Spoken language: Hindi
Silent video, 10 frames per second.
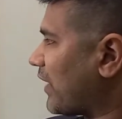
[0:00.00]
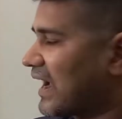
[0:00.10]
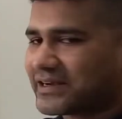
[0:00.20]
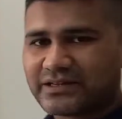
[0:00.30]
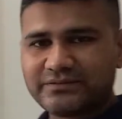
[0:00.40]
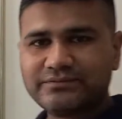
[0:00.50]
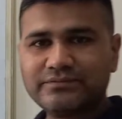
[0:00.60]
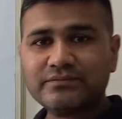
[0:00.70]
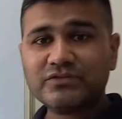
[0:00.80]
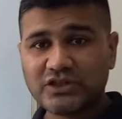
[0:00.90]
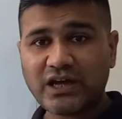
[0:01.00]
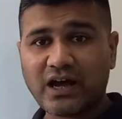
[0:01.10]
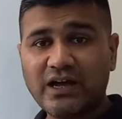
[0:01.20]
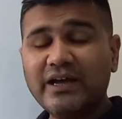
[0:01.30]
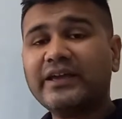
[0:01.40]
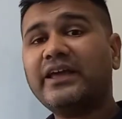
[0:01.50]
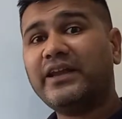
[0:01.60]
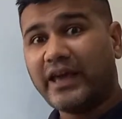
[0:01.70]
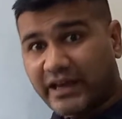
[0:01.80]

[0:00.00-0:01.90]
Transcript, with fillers: फैट जी हाँ कैन